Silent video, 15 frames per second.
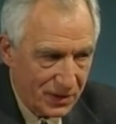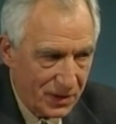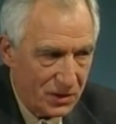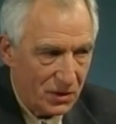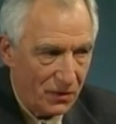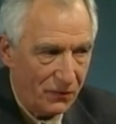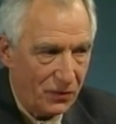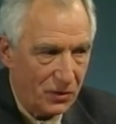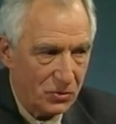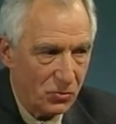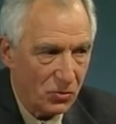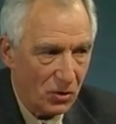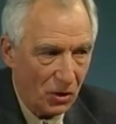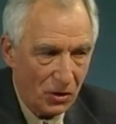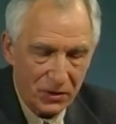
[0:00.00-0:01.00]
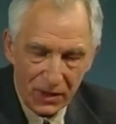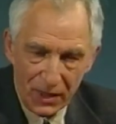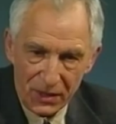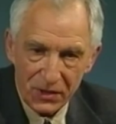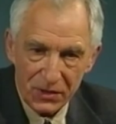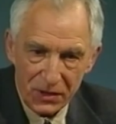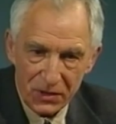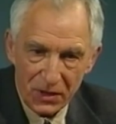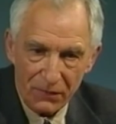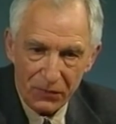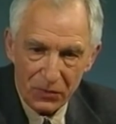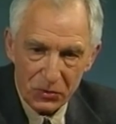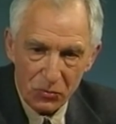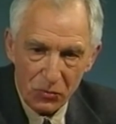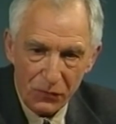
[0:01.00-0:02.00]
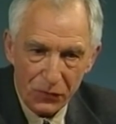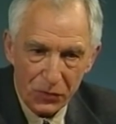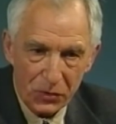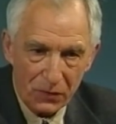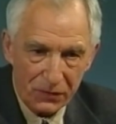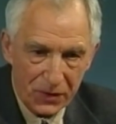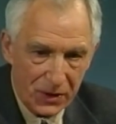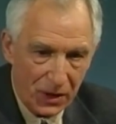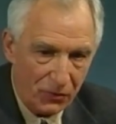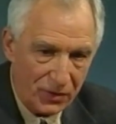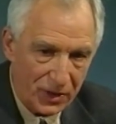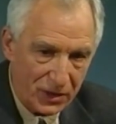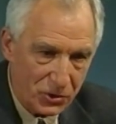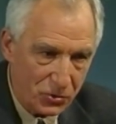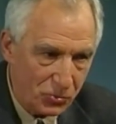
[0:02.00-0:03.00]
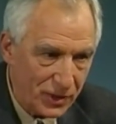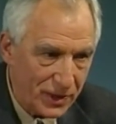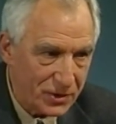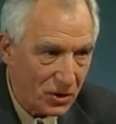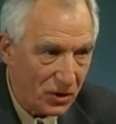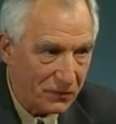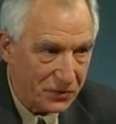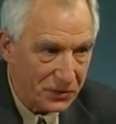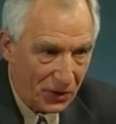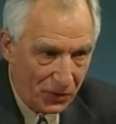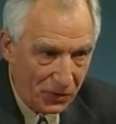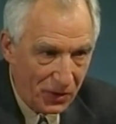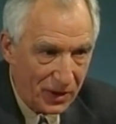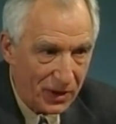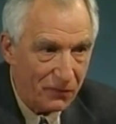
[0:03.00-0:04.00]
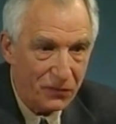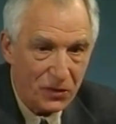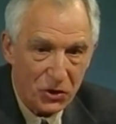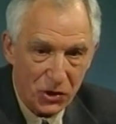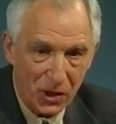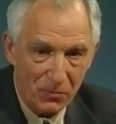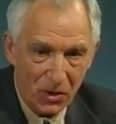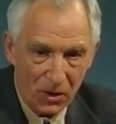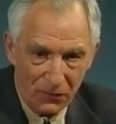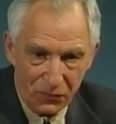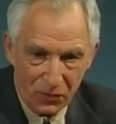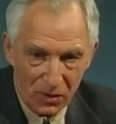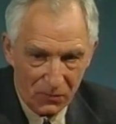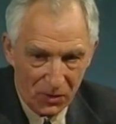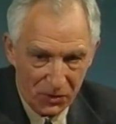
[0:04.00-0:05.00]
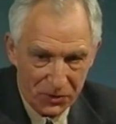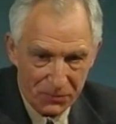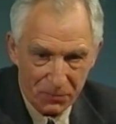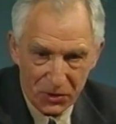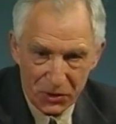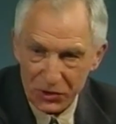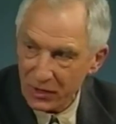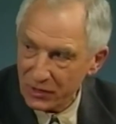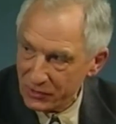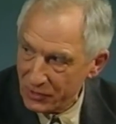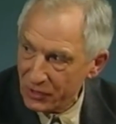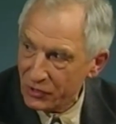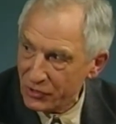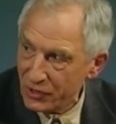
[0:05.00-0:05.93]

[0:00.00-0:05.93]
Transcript: dieser Versuch, ausgerechnet dieser Versuch, führt auf die Dauer dazu, dass er aufs Neue in viel schlimmerer Form ausbricht. Das ist die